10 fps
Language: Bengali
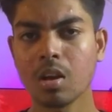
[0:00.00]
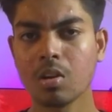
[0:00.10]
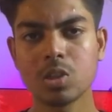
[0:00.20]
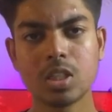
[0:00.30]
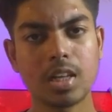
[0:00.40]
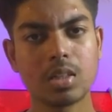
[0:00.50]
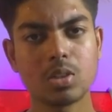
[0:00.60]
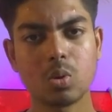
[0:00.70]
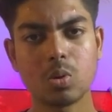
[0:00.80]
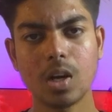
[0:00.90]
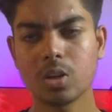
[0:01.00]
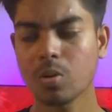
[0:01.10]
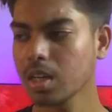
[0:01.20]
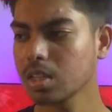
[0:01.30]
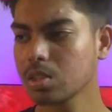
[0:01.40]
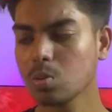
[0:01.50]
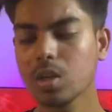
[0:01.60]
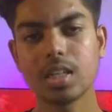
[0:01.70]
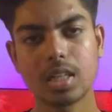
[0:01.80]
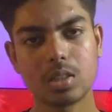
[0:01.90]
রশিদ খান ছোটোখাটো অনেক চুরির
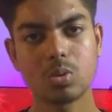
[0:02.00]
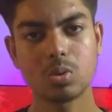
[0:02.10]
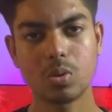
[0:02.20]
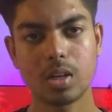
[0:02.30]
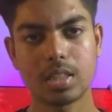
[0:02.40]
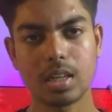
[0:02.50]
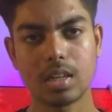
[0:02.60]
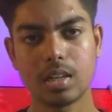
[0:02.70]
সাথে যুক্ত হয়ে যায়